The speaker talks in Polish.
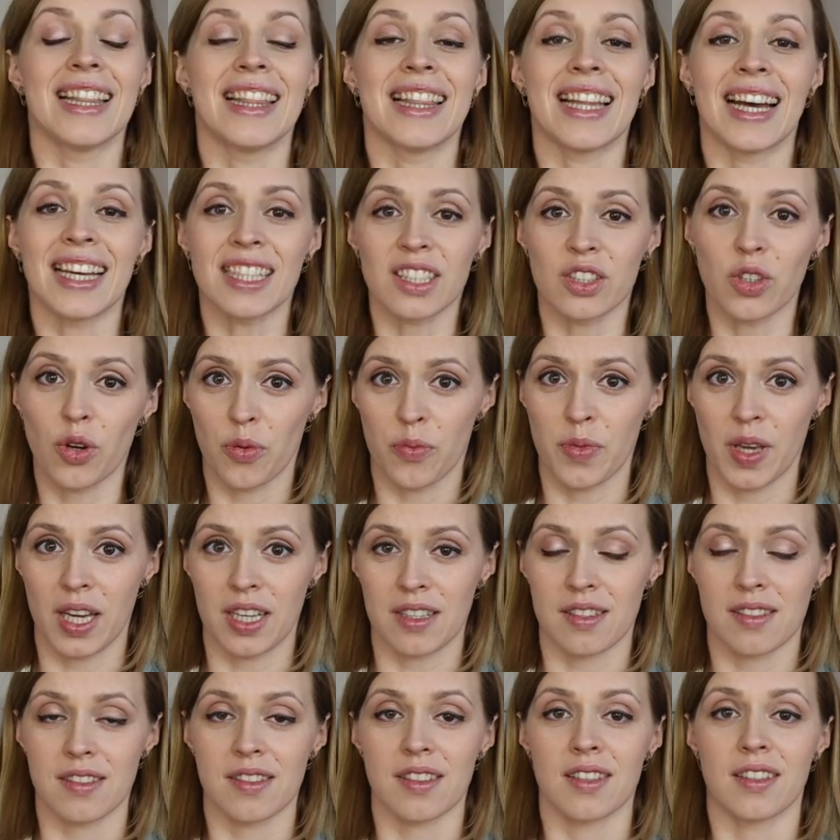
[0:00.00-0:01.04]

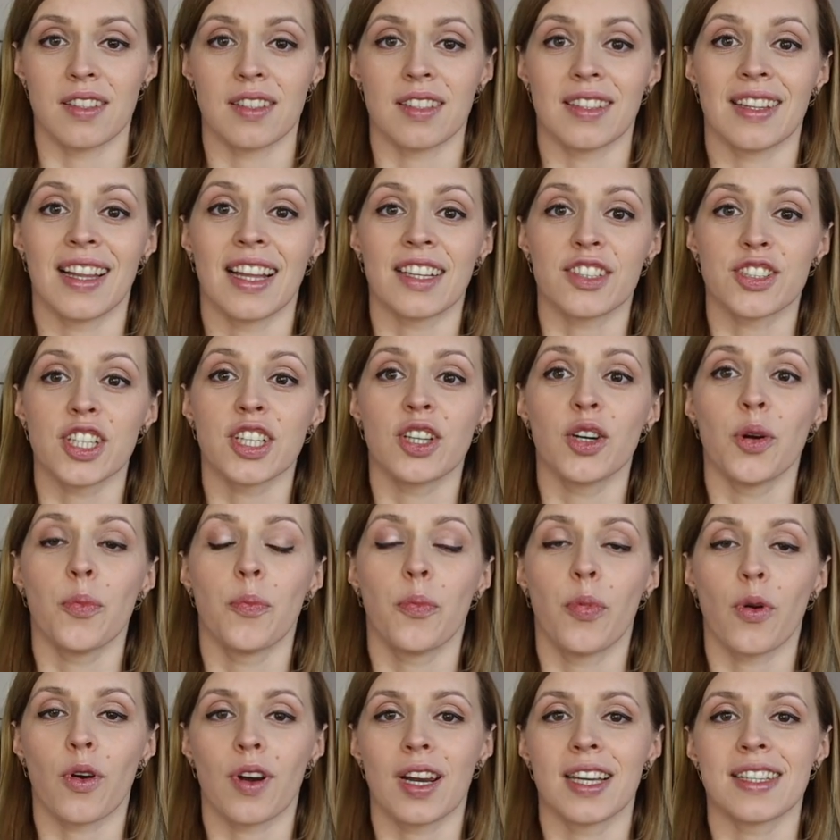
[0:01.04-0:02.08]
Natomiast dlaczego
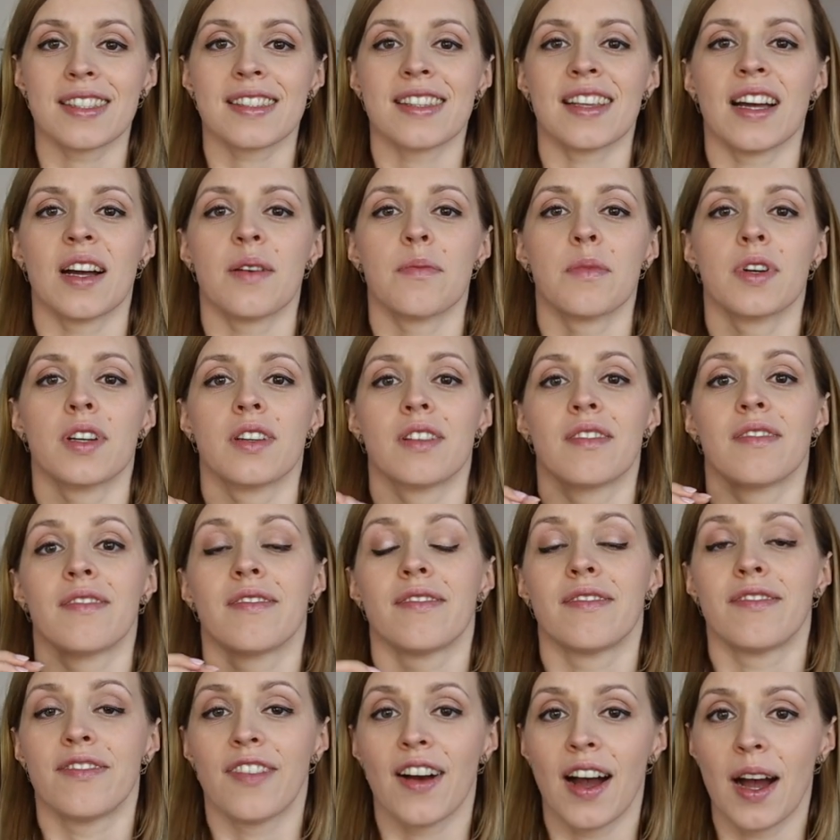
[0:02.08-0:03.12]
polecam
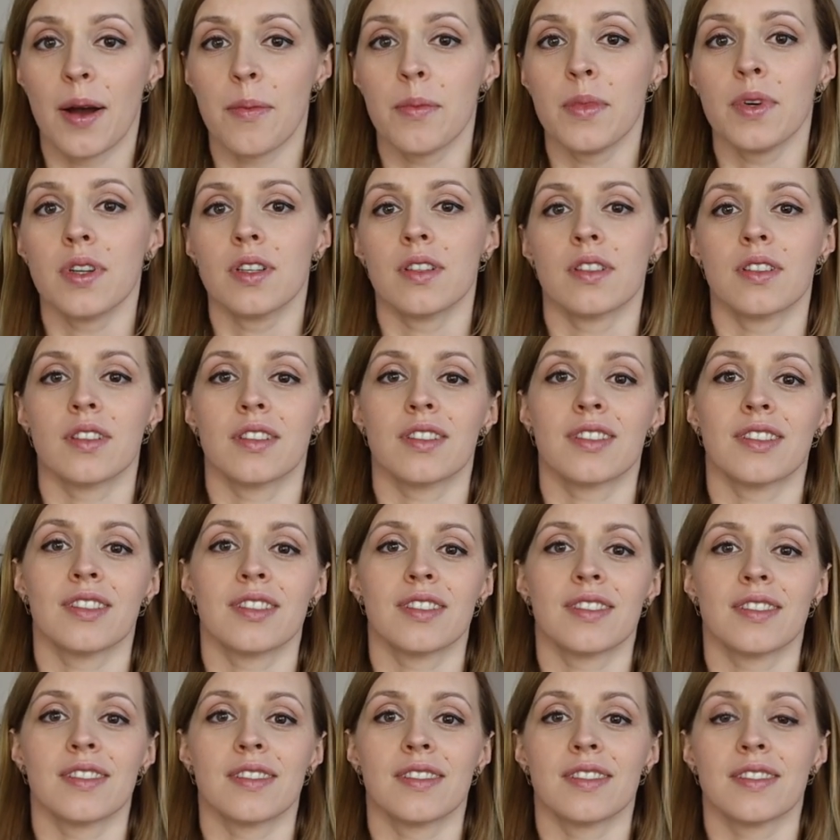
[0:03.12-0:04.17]
Wam
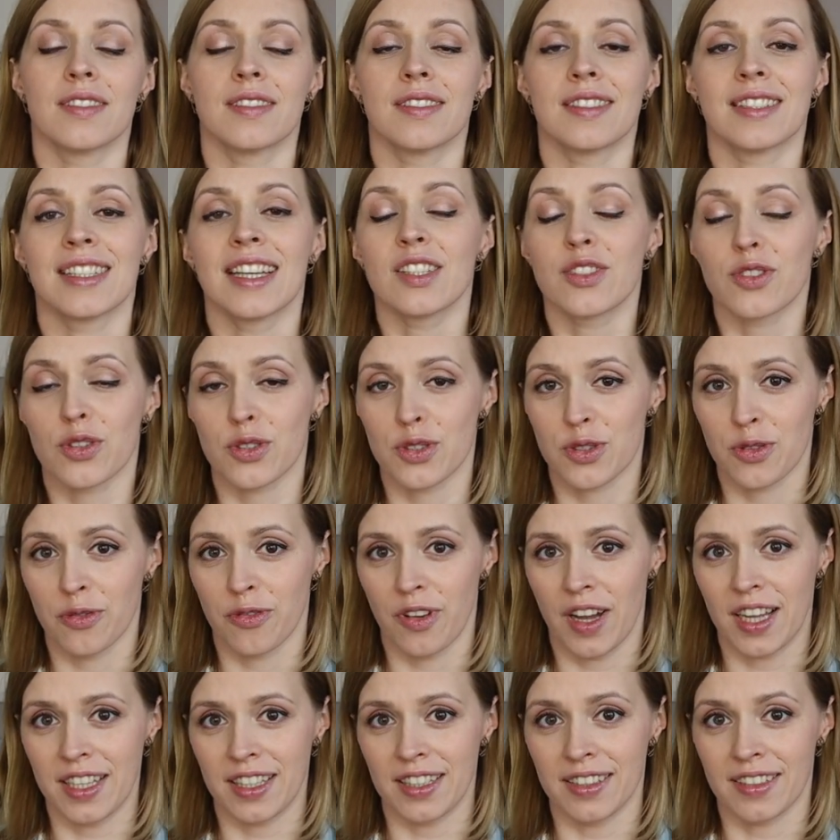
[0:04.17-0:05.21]
y,
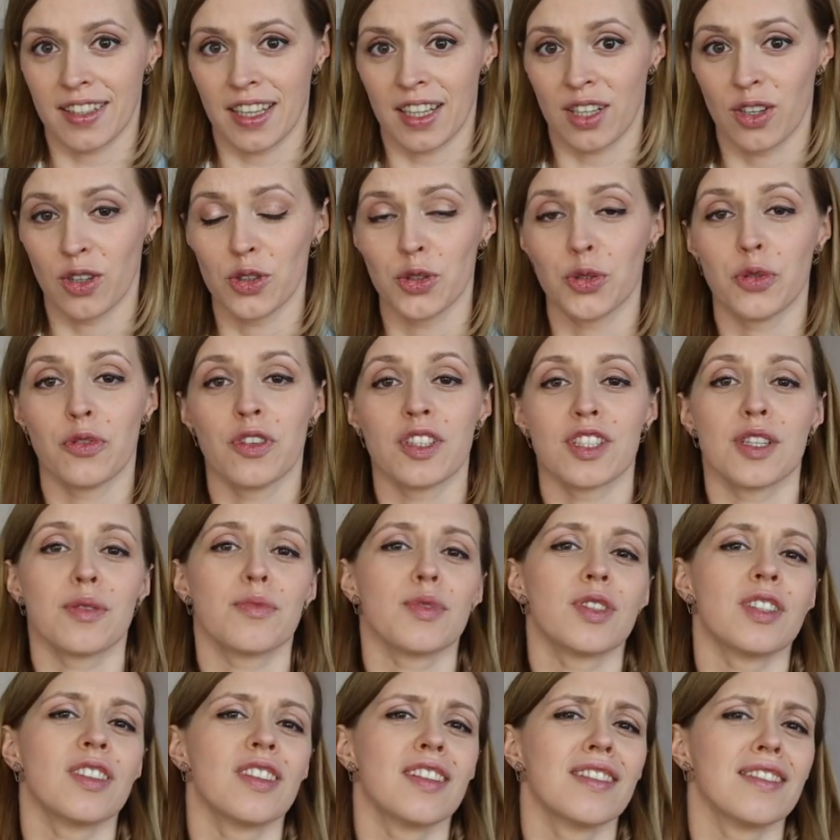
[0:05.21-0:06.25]
zastosowanie tego i
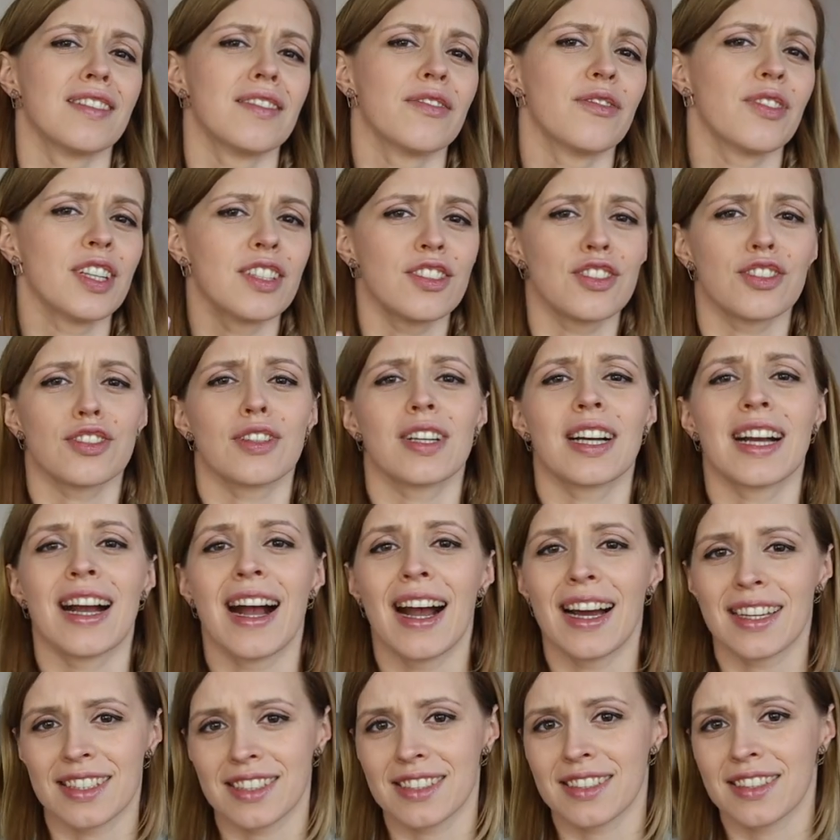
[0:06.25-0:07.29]
uważam, że wręcz
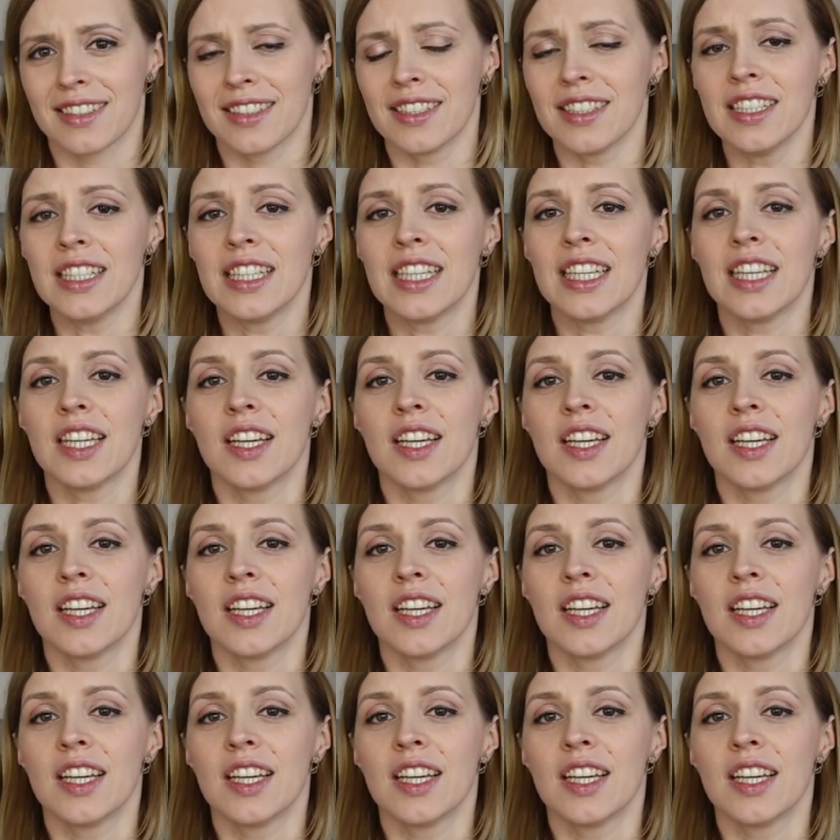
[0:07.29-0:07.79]
każdy